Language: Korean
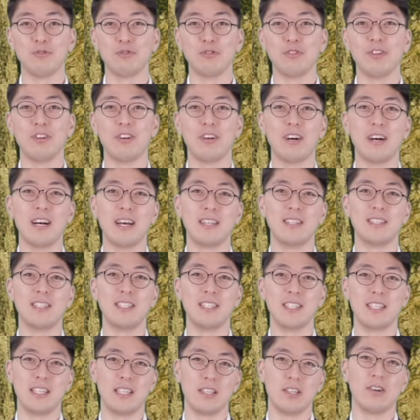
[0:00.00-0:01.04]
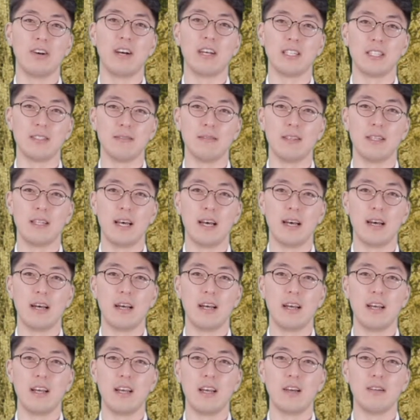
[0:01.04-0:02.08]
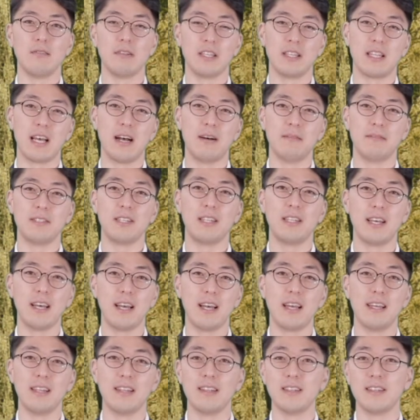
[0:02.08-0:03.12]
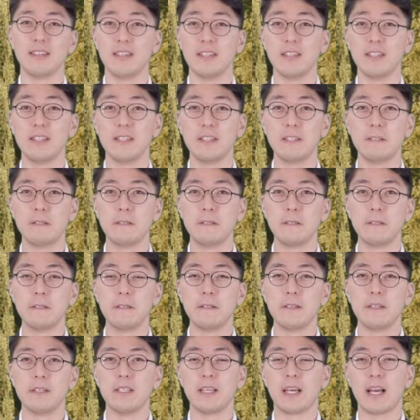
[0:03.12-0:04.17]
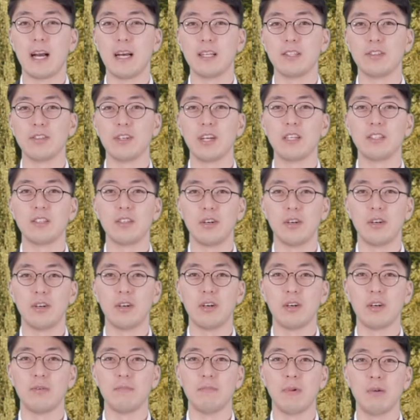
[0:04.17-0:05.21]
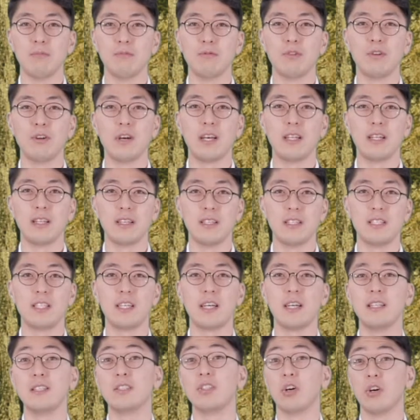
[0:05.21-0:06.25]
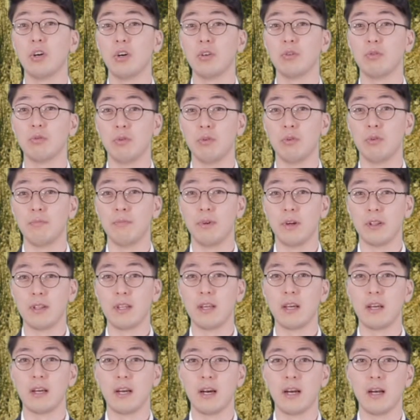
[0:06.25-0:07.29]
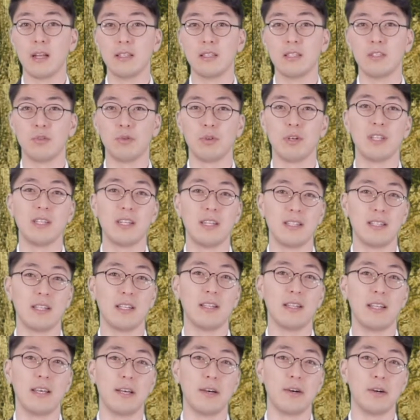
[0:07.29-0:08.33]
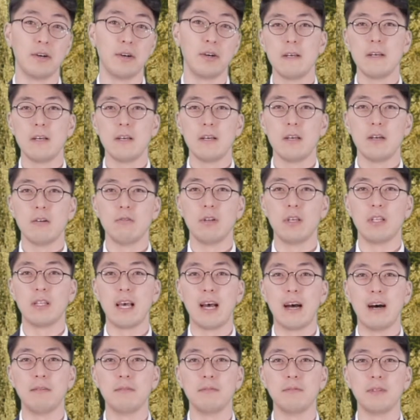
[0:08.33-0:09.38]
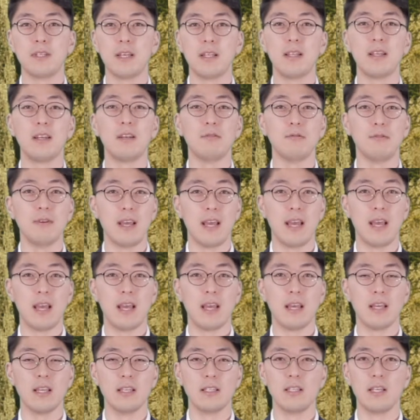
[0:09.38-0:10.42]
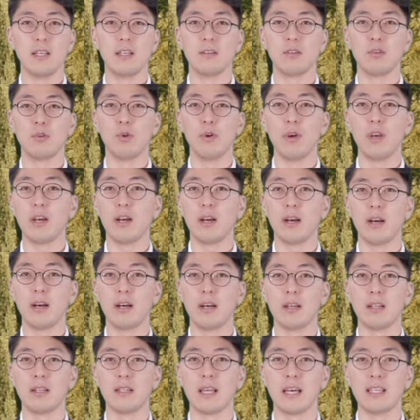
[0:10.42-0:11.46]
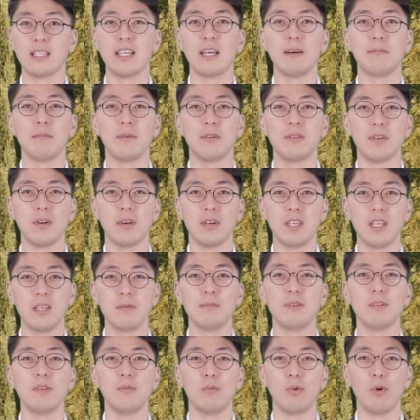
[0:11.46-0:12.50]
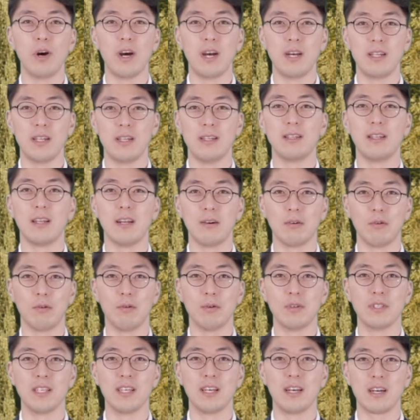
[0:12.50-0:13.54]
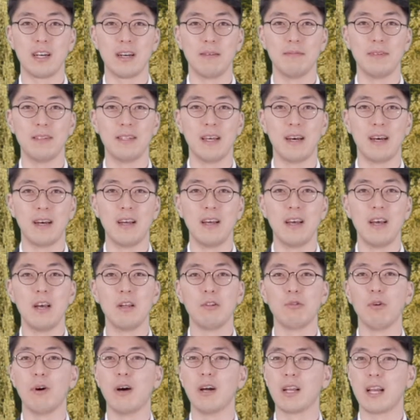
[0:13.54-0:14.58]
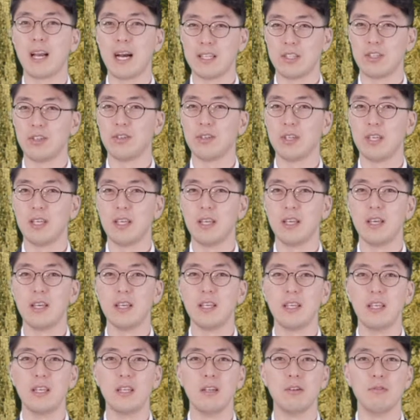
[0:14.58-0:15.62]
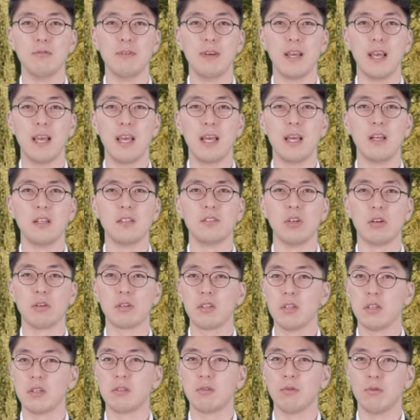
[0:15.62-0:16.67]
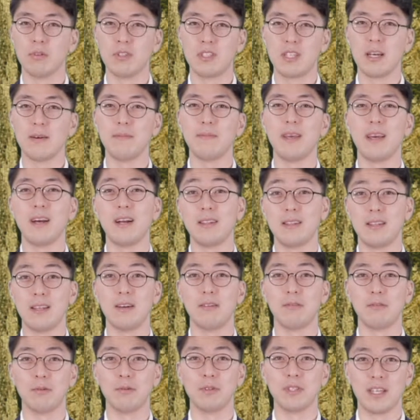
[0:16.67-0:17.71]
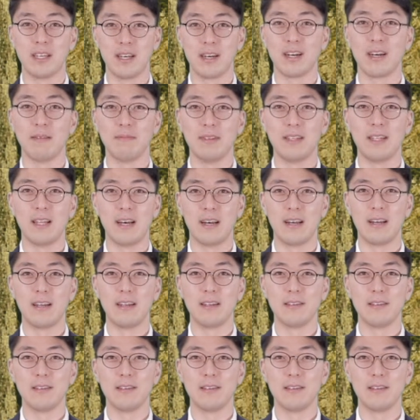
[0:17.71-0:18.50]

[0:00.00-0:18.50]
중요한 시기인 것 같습니다. 다음 세대 아이들 가정에서 머물러야 되는 시간이 적어도 몇 달간 지속이 될 텐데요. 우리 다음 세대를 위해 이젠 교회가 다시 한 번 더 힘을 모아야 될 때라고 생각합니다. 또한 가정이 이를 위해 적극 동참해야 할 때라고 생각합니다.